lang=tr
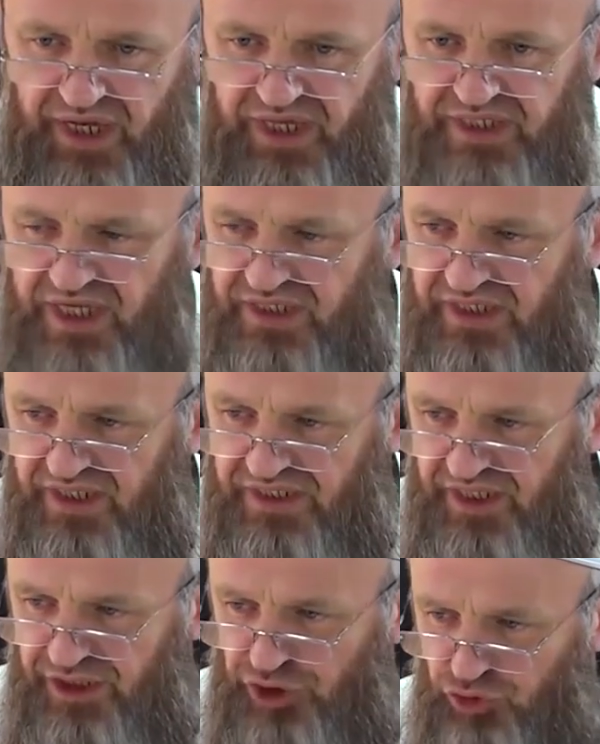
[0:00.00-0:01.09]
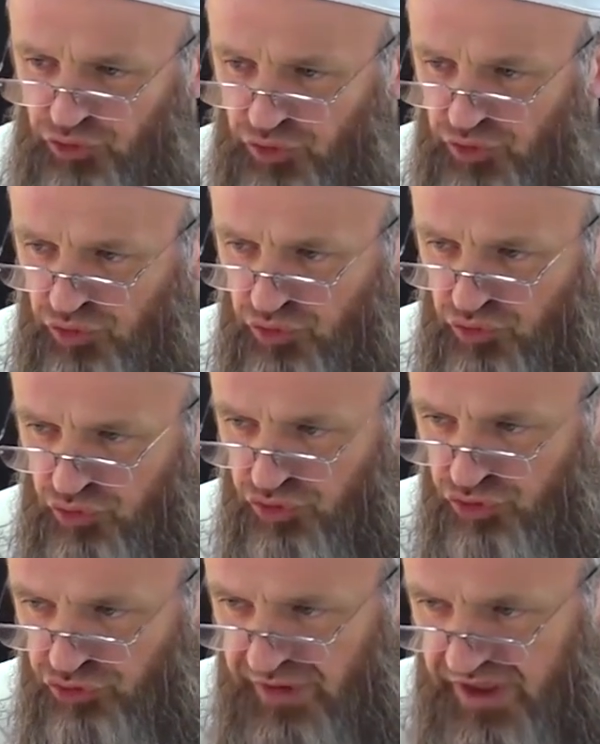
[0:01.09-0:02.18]
Ezan seslerini
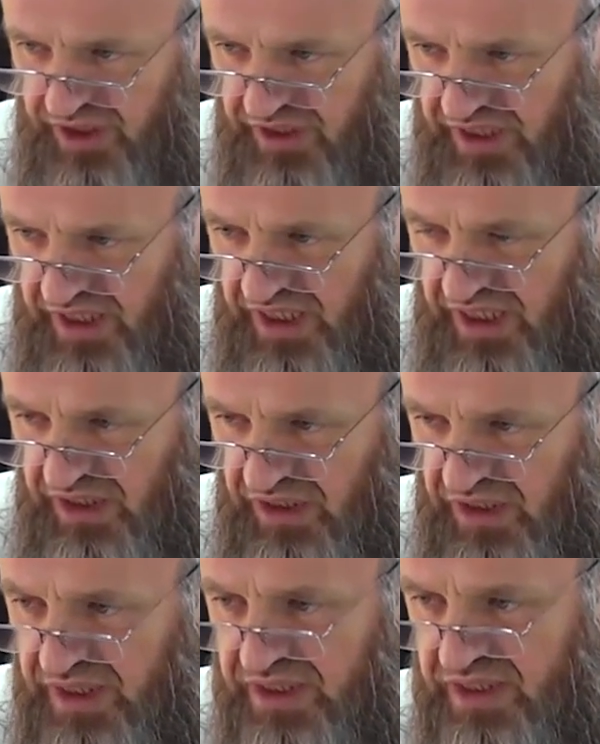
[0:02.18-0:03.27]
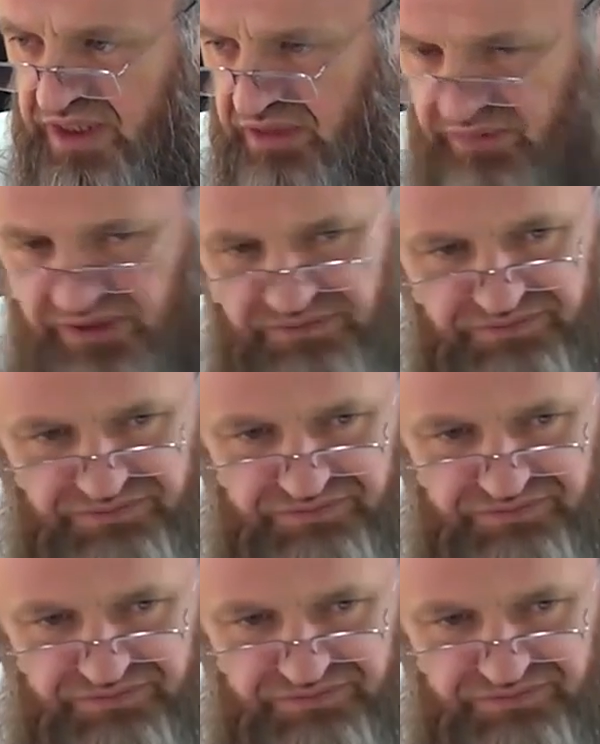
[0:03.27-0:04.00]
durdurmak istemem.